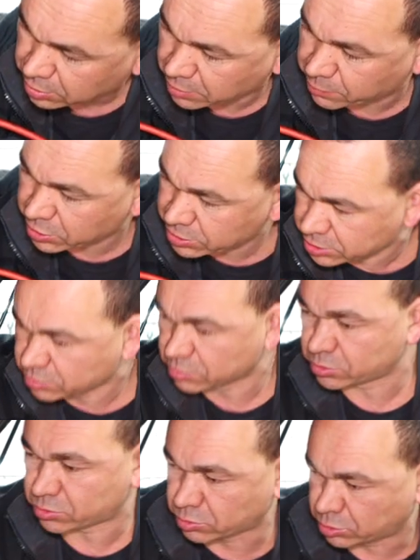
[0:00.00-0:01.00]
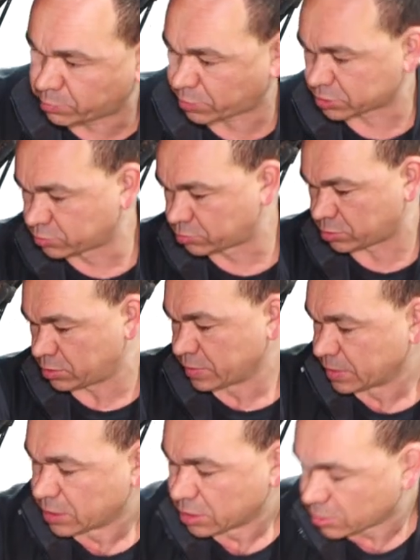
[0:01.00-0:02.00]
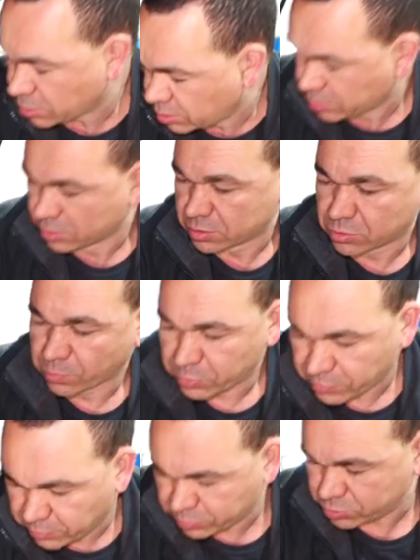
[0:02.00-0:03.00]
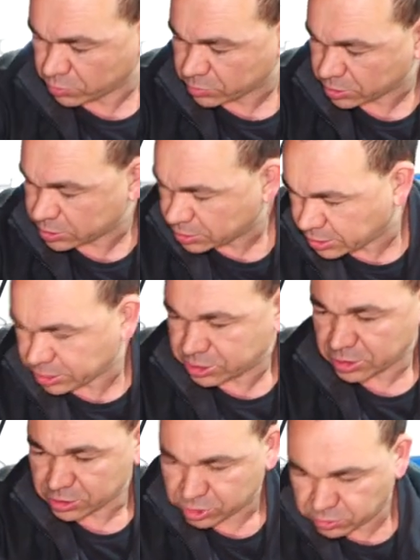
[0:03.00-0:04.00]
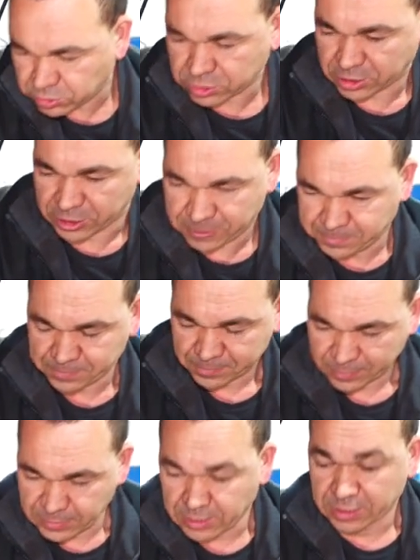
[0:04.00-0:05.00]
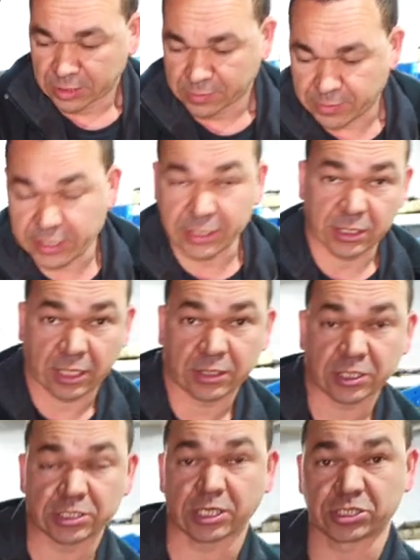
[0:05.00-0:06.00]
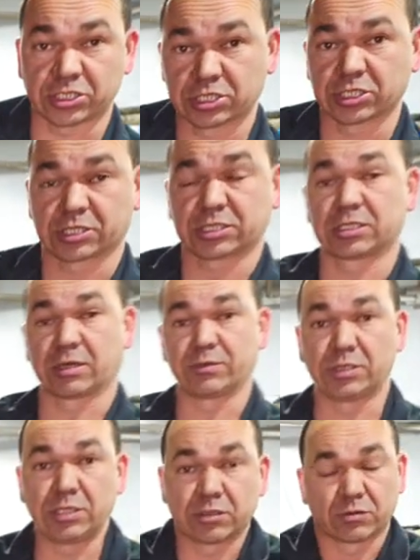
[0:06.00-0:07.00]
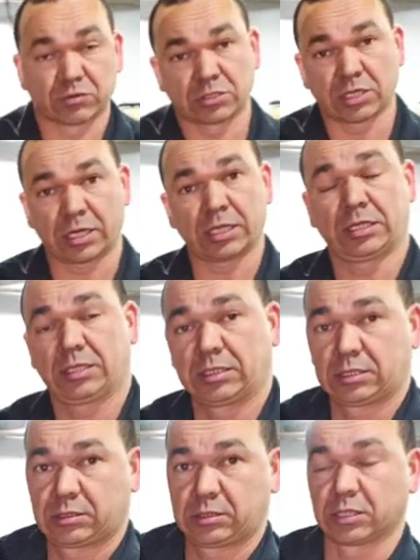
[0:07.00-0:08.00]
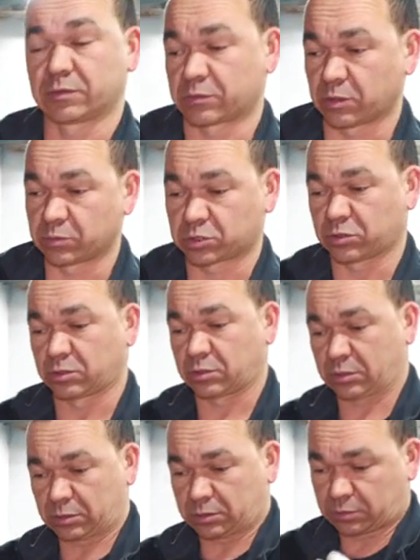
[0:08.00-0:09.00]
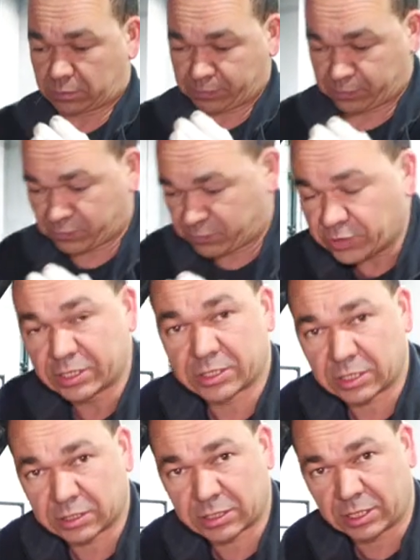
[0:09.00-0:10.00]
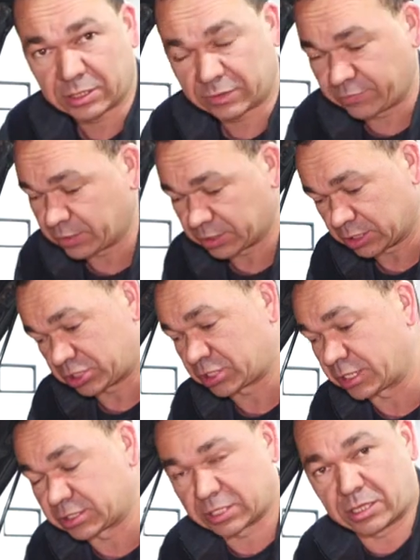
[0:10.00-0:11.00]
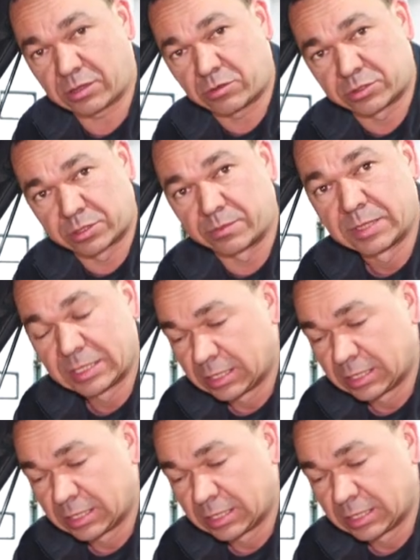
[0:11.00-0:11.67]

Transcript: компрессии, то есть судя по звуку топливо все у нас накачалось, жестко. Смотрите, охлаждающая жидкость нам не нужна. Дело в том, что двигатель, данный двигатель считается холодным.